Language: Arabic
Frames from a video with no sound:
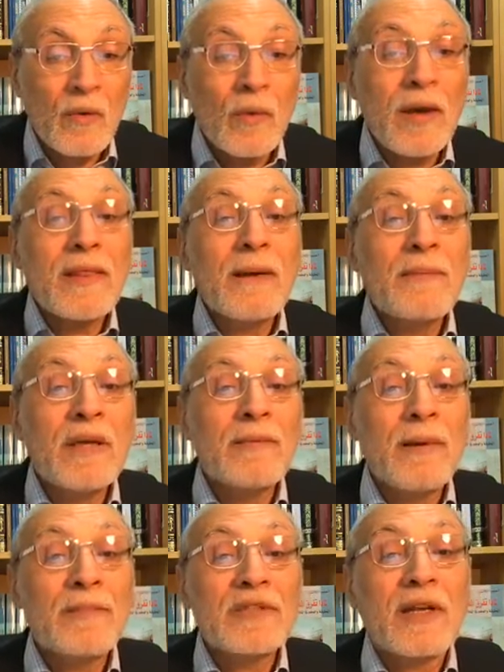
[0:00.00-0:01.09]
وإذا
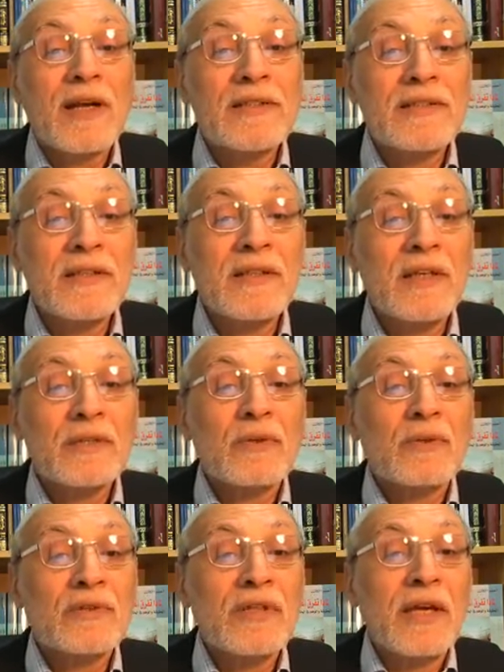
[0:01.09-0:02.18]
بالإمام الشيرازي
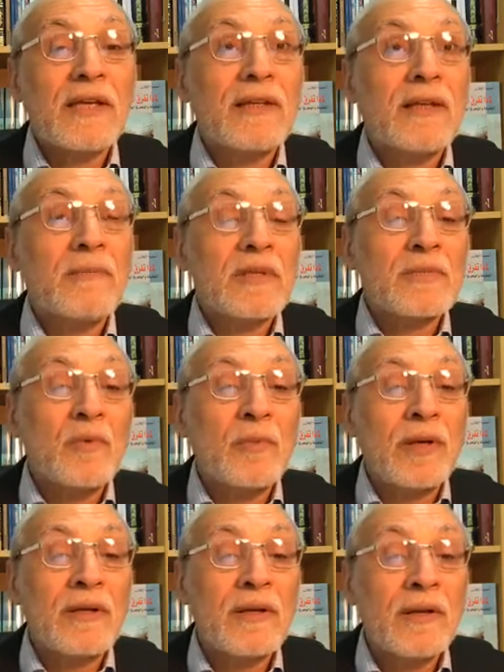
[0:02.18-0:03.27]
يسقط شهيدا مسموما